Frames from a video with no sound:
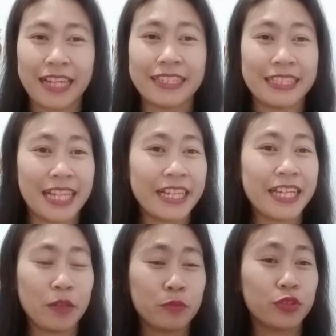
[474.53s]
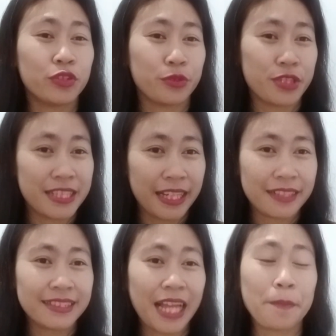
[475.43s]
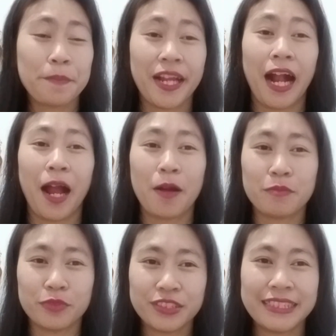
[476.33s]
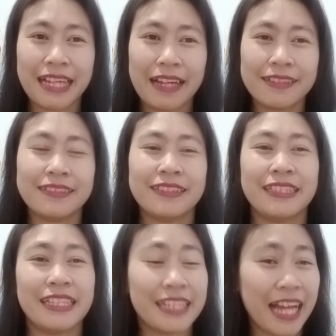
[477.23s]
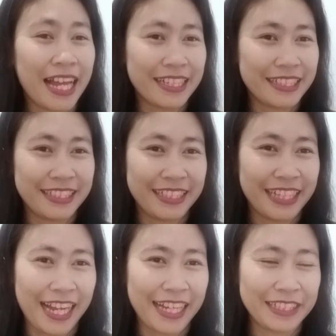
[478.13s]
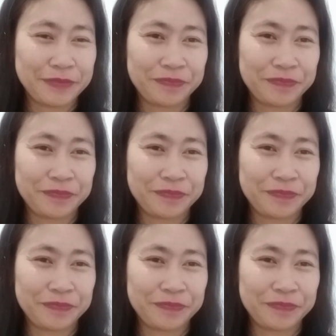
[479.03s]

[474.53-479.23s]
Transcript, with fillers: Dia yang mutusin tapi kamu yang ninggalin dia.